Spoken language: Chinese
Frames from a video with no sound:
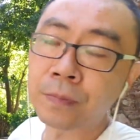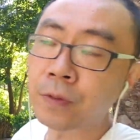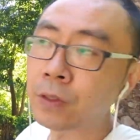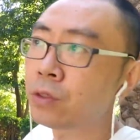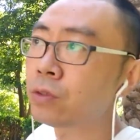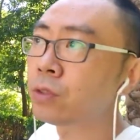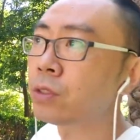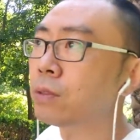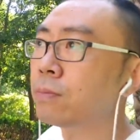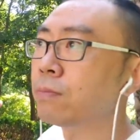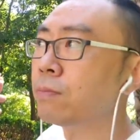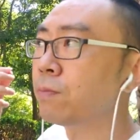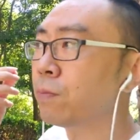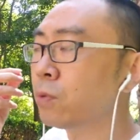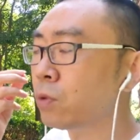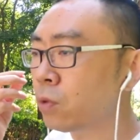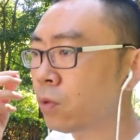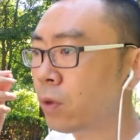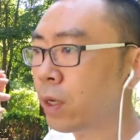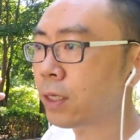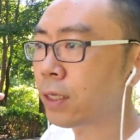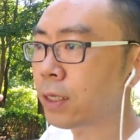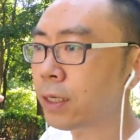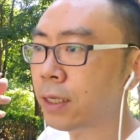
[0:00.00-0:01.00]
就是不
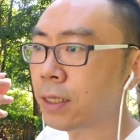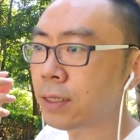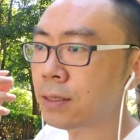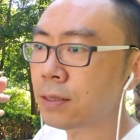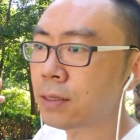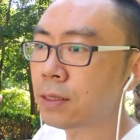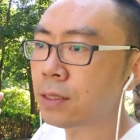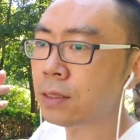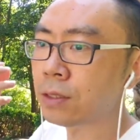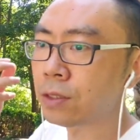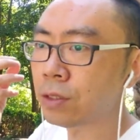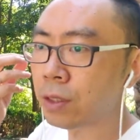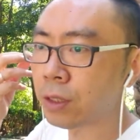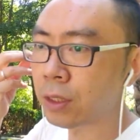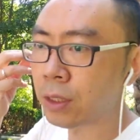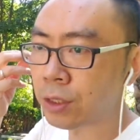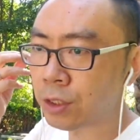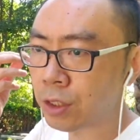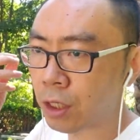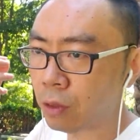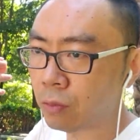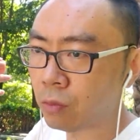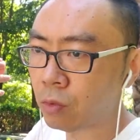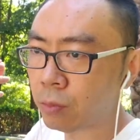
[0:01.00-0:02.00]
断的给自己设一个
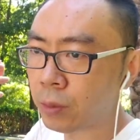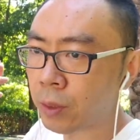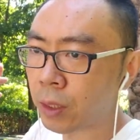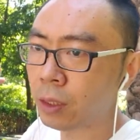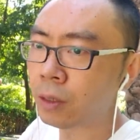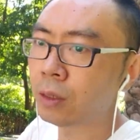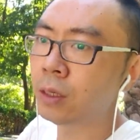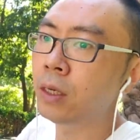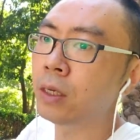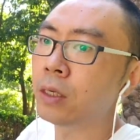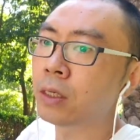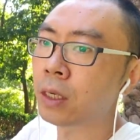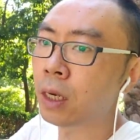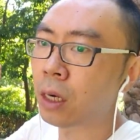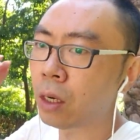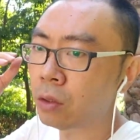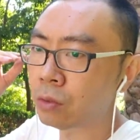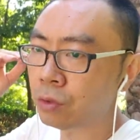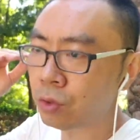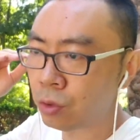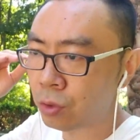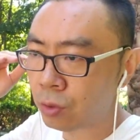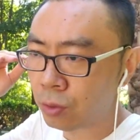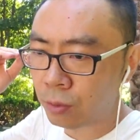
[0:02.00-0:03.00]
小目标。然
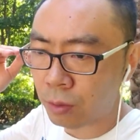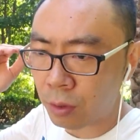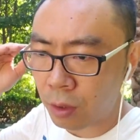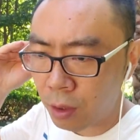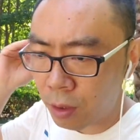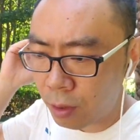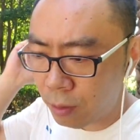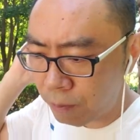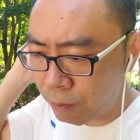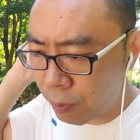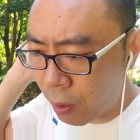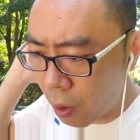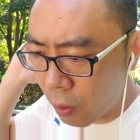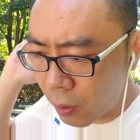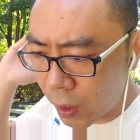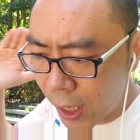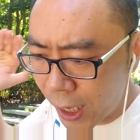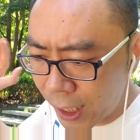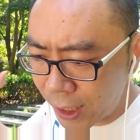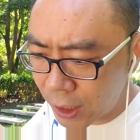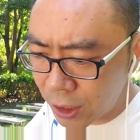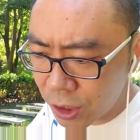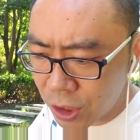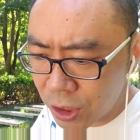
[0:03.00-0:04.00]
后去抛
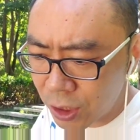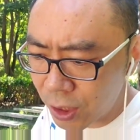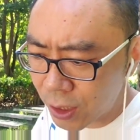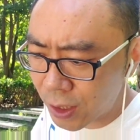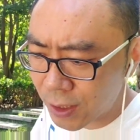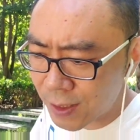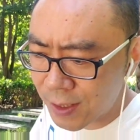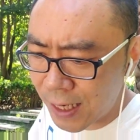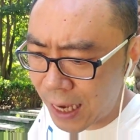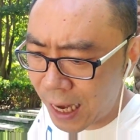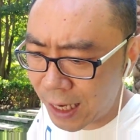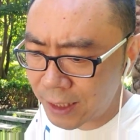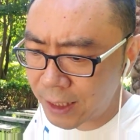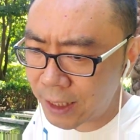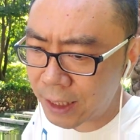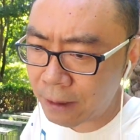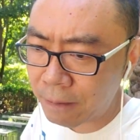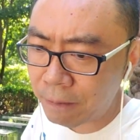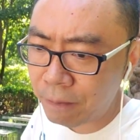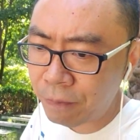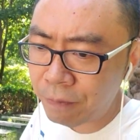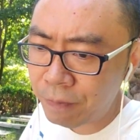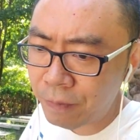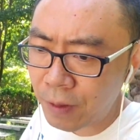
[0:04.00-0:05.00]
开一切的杂念，
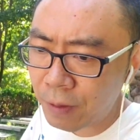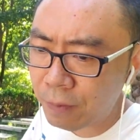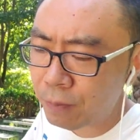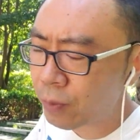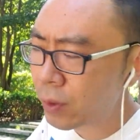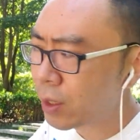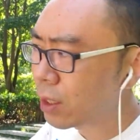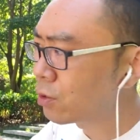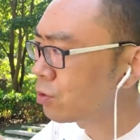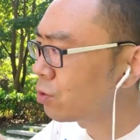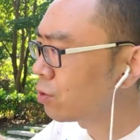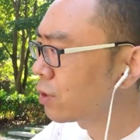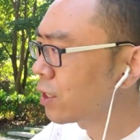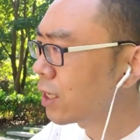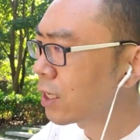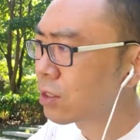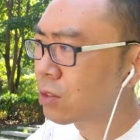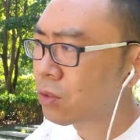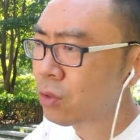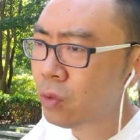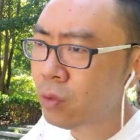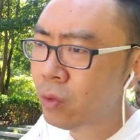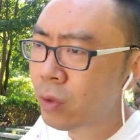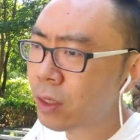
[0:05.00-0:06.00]
不要去看
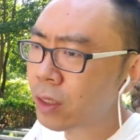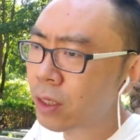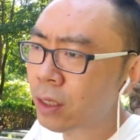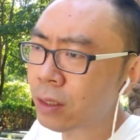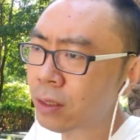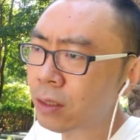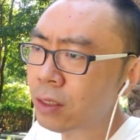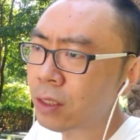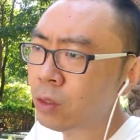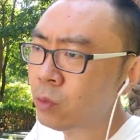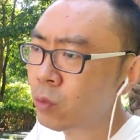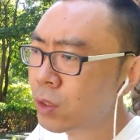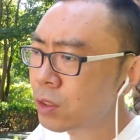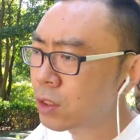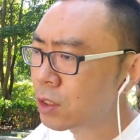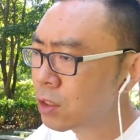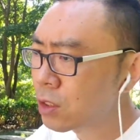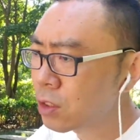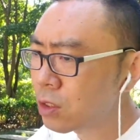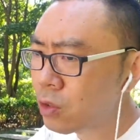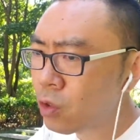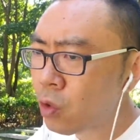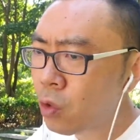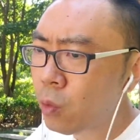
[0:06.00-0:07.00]
周围人，因为
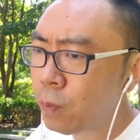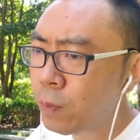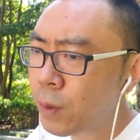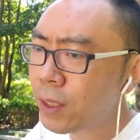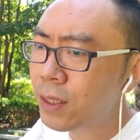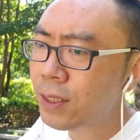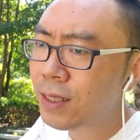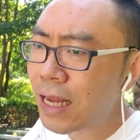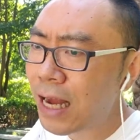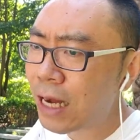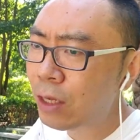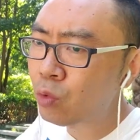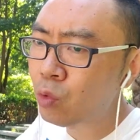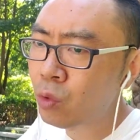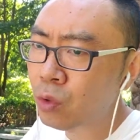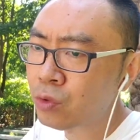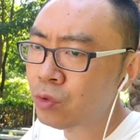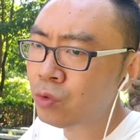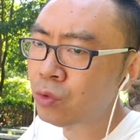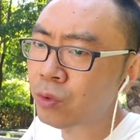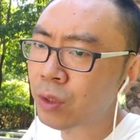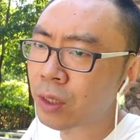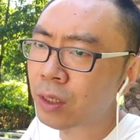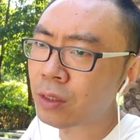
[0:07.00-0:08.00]
周边大多
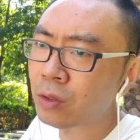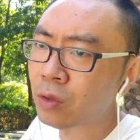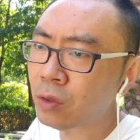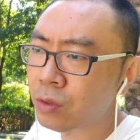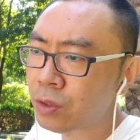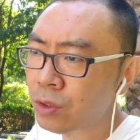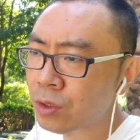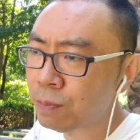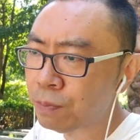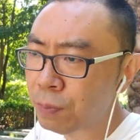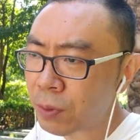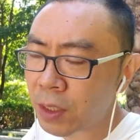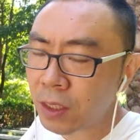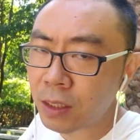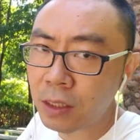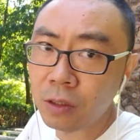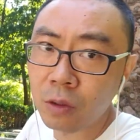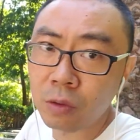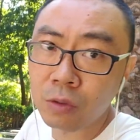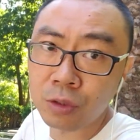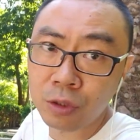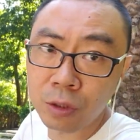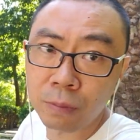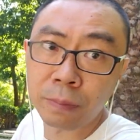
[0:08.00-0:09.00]
数人都是平
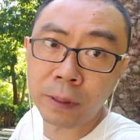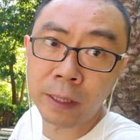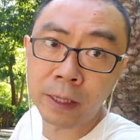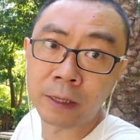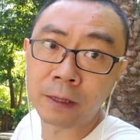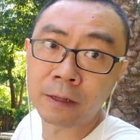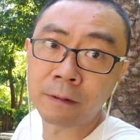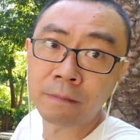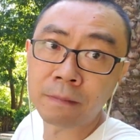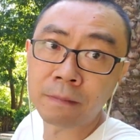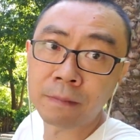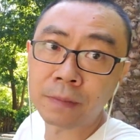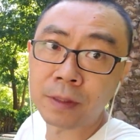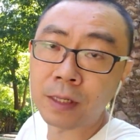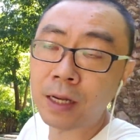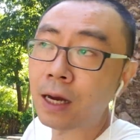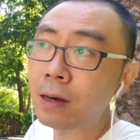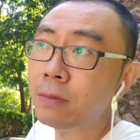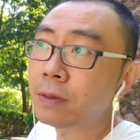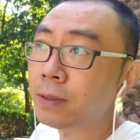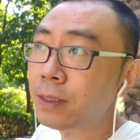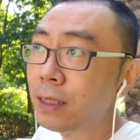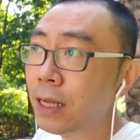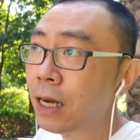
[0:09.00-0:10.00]
庸之辈，
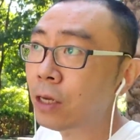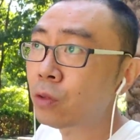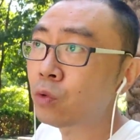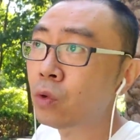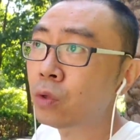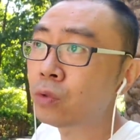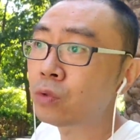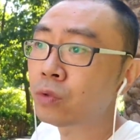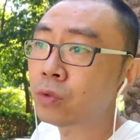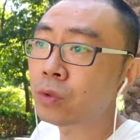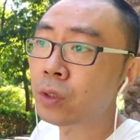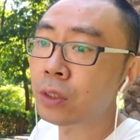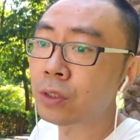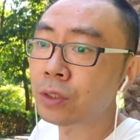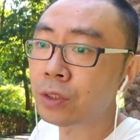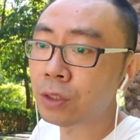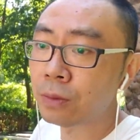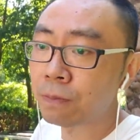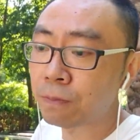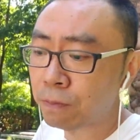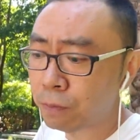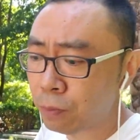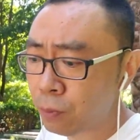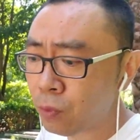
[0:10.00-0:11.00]
他们大多数人
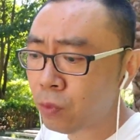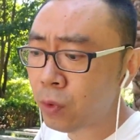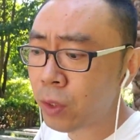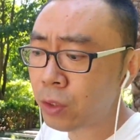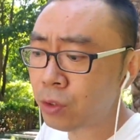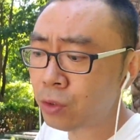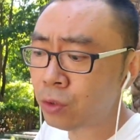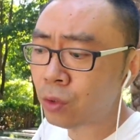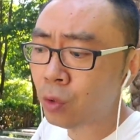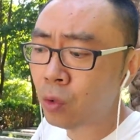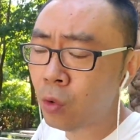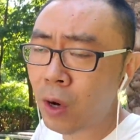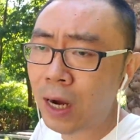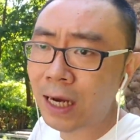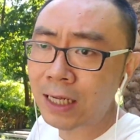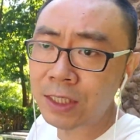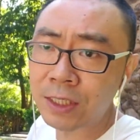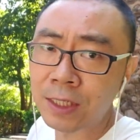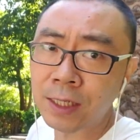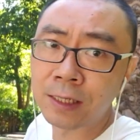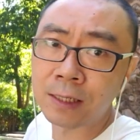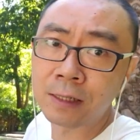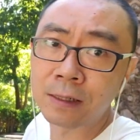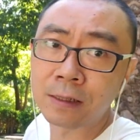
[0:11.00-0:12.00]
是不会去跨
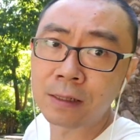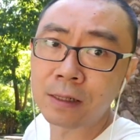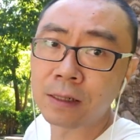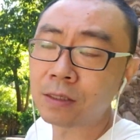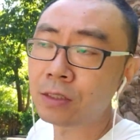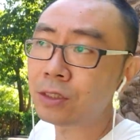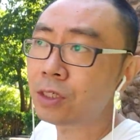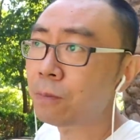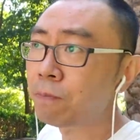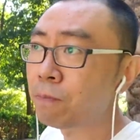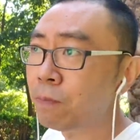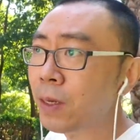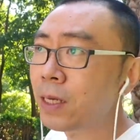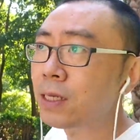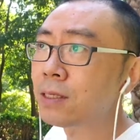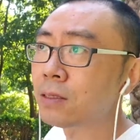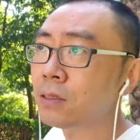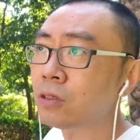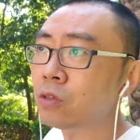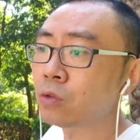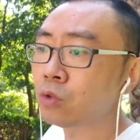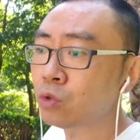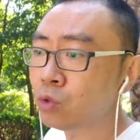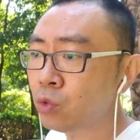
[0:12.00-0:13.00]
界的，这辈
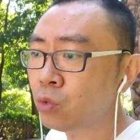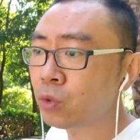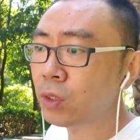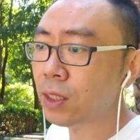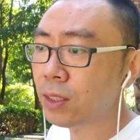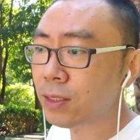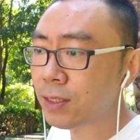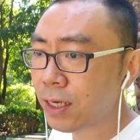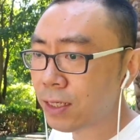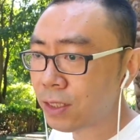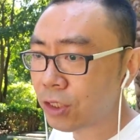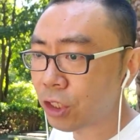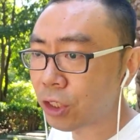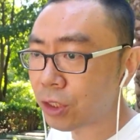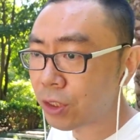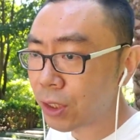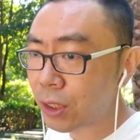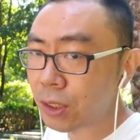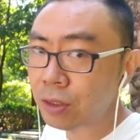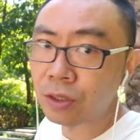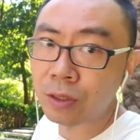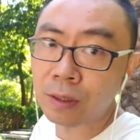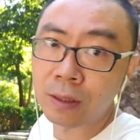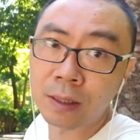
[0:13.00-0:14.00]
子就注定在这个
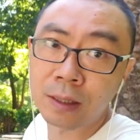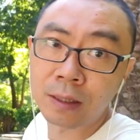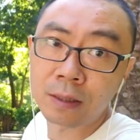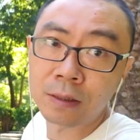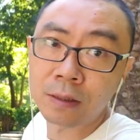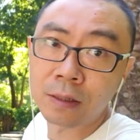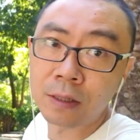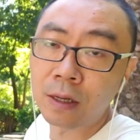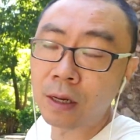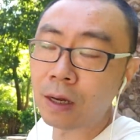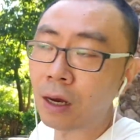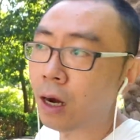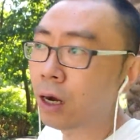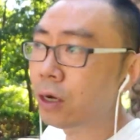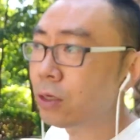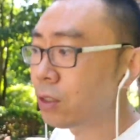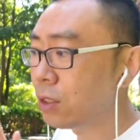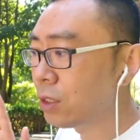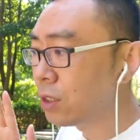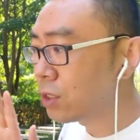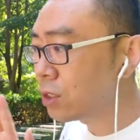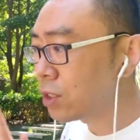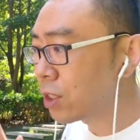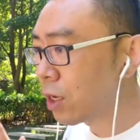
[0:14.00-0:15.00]
阶层了。而
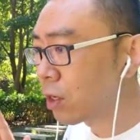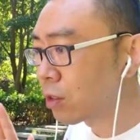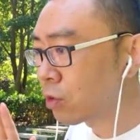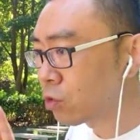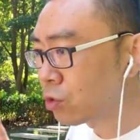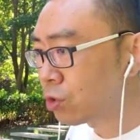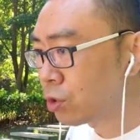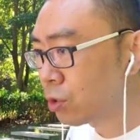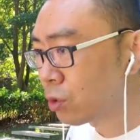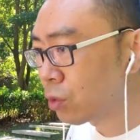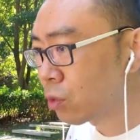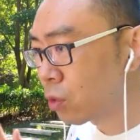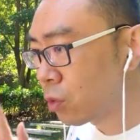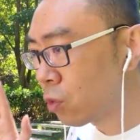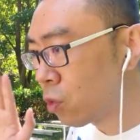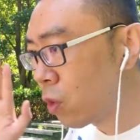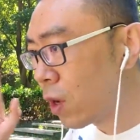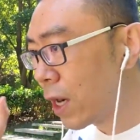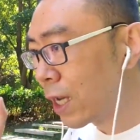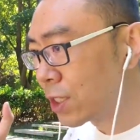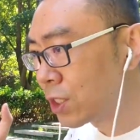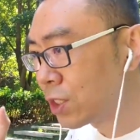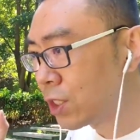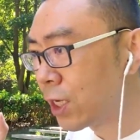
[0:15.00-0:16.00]
你想去
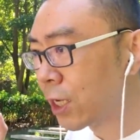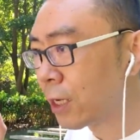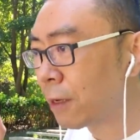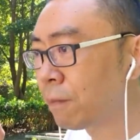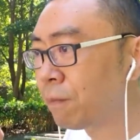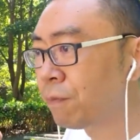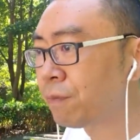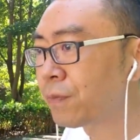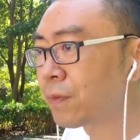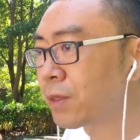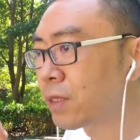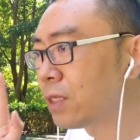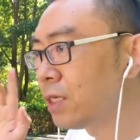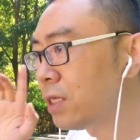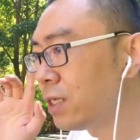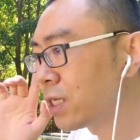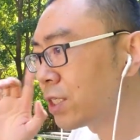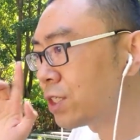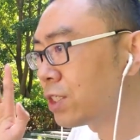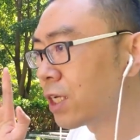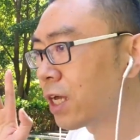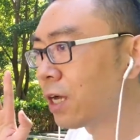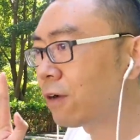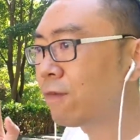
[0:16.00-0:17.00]
跨界，你
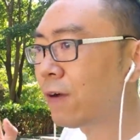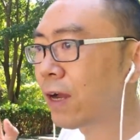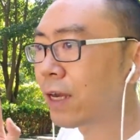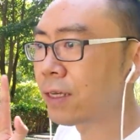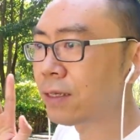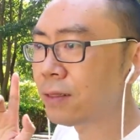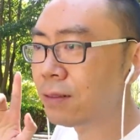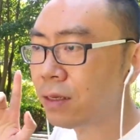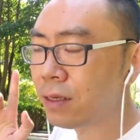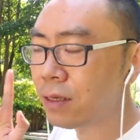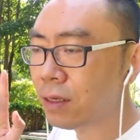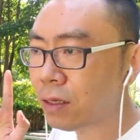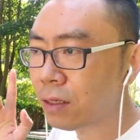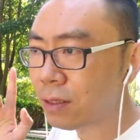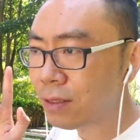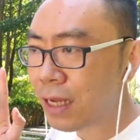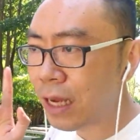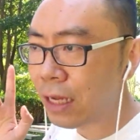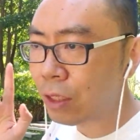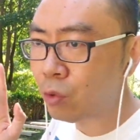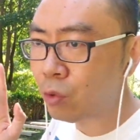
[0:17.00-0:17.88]
的想法一定和大